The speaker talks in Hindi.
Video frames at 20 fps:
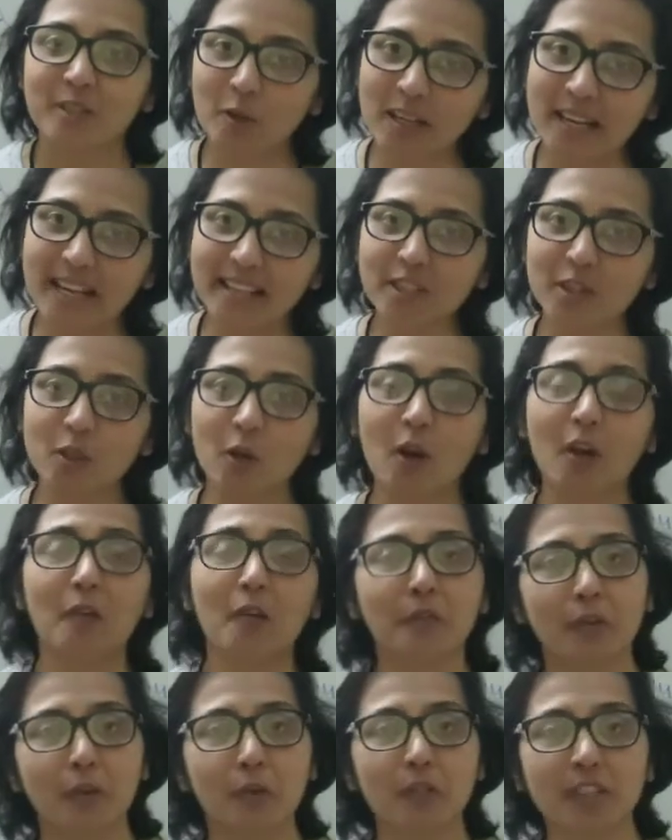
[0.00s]
सो लेट्स सॉल्व
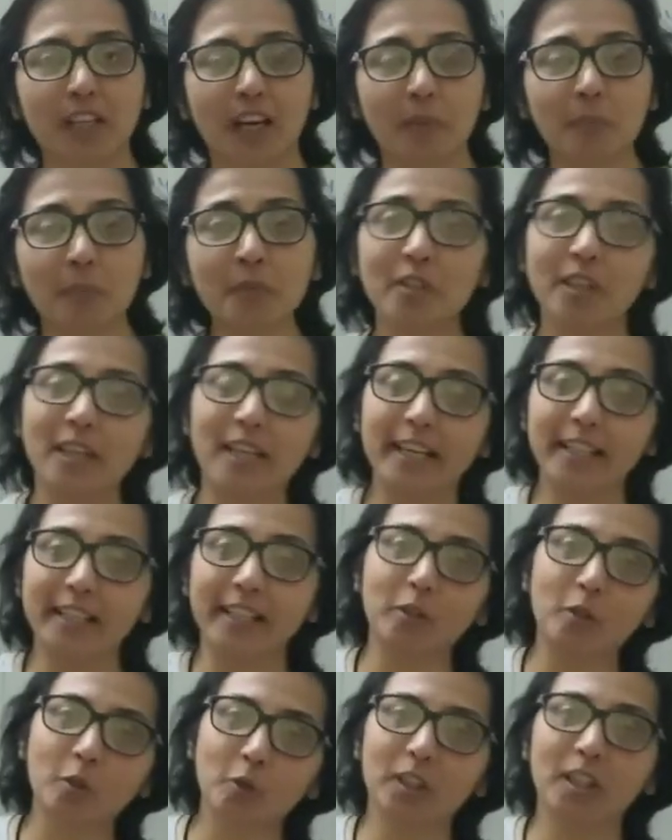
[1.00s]
फ्यू सम्स
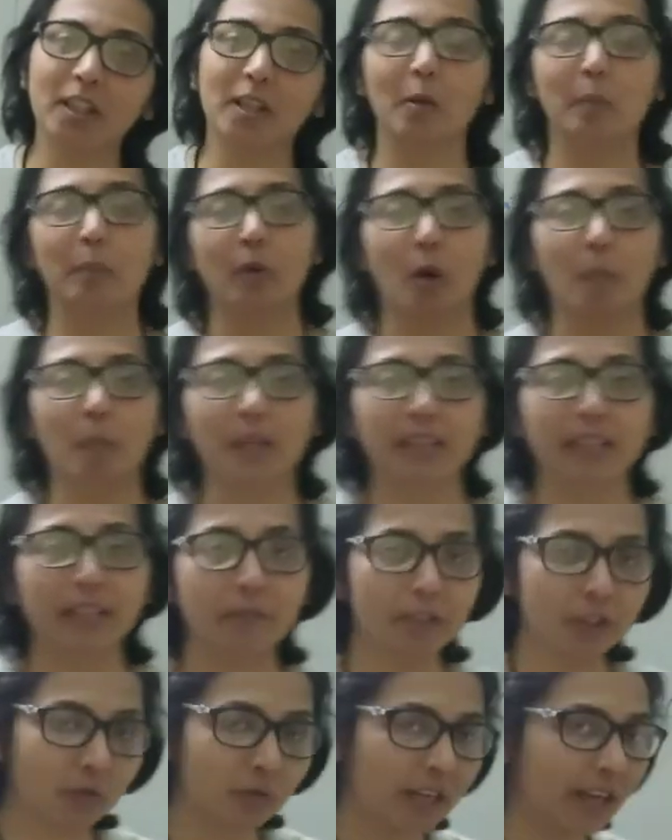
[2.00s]
रिलेटेड टू द प्रॉपर्टी
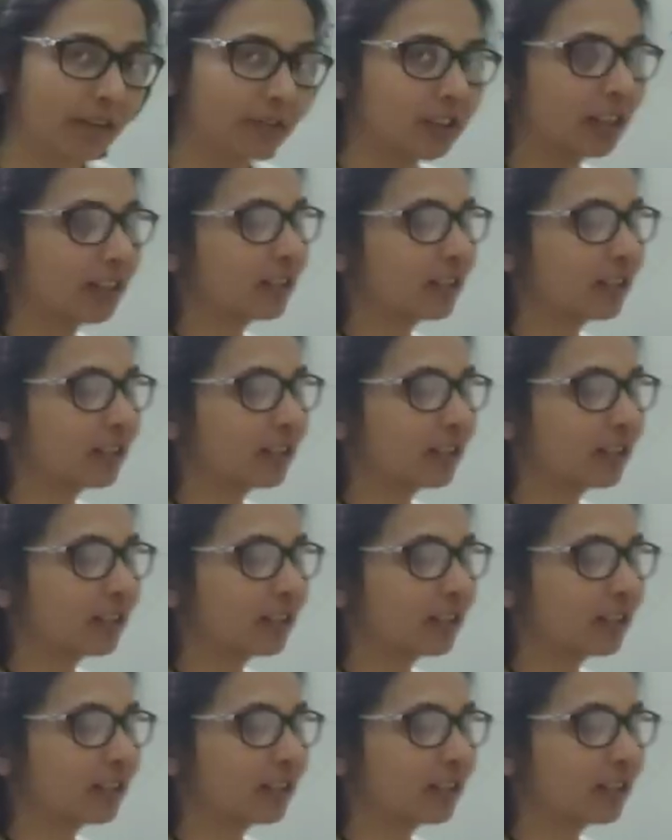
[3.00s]
विच वी हैव